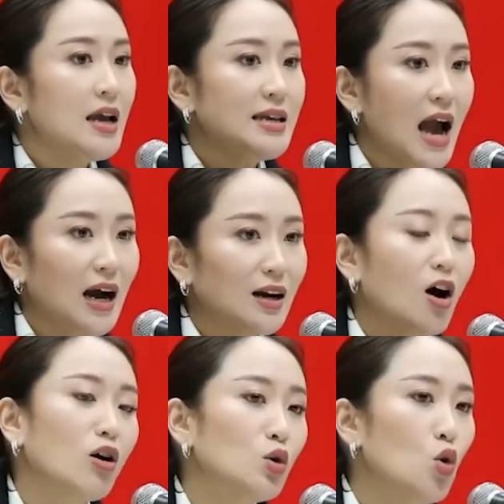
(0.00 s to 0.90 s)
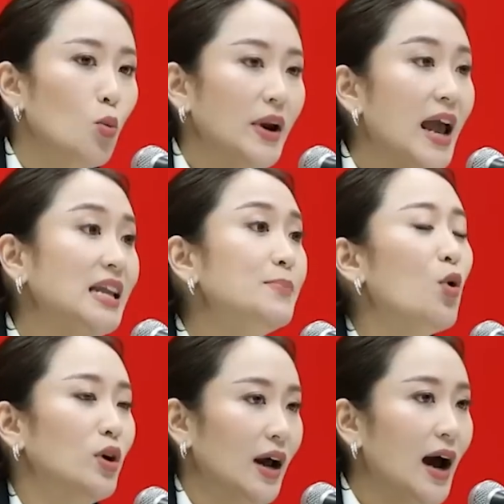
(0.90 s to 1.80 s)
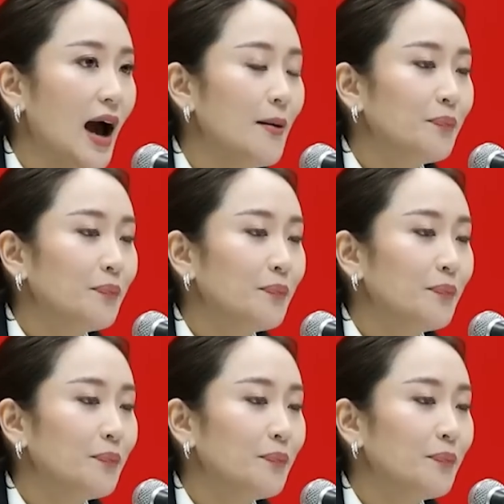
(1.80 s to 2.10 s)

อย่างลองดูประเทศญี่ปุ่นนะคะ